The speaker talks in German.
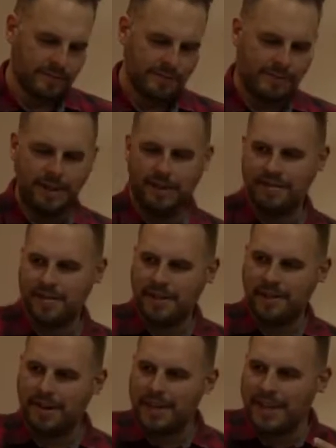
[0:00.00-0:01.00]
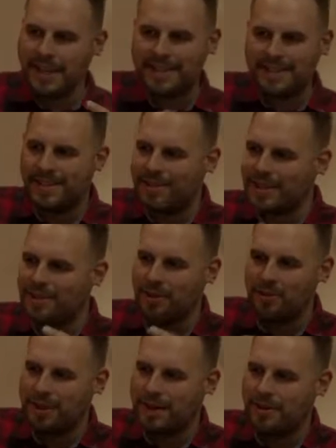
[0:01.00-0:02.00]
Wie will Gott jetzt noch das
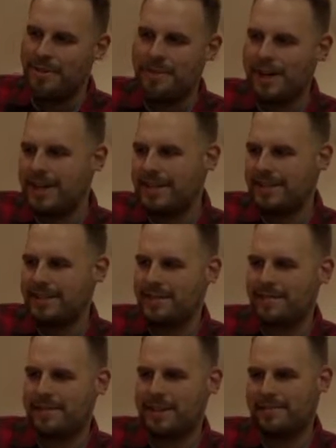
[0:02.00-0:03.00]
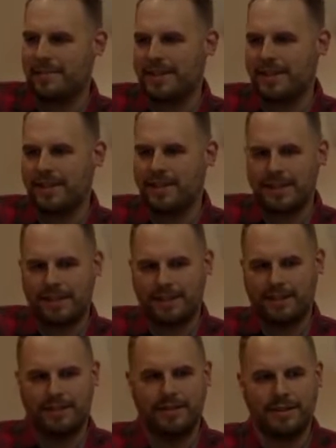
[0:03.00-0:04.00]
Ruder rumreißen, haben vielleicht manche
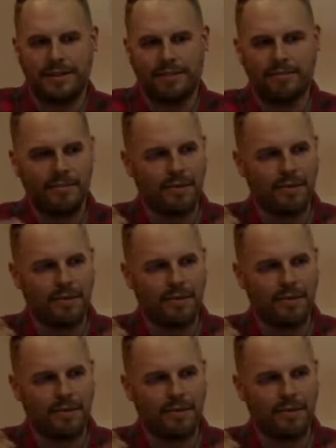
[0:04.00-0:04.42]
gedacht, die